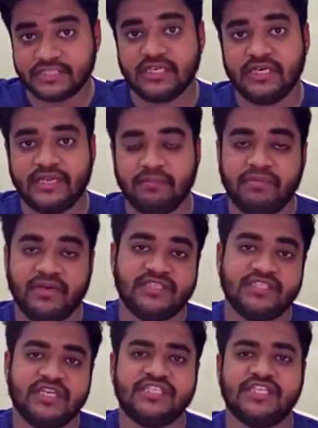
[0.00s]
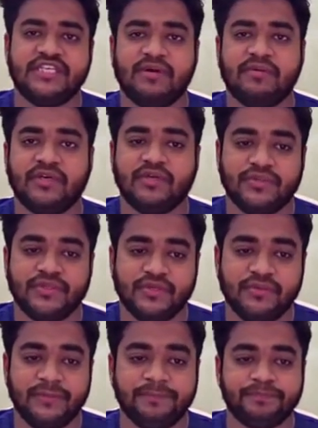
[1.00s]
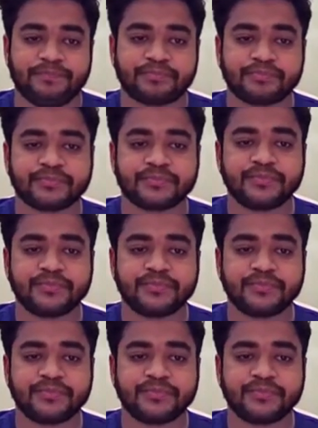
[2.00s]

স্ট্রাকচারাল টেমপ্লেট যেটা সেটি ব্যবহার করতে হবে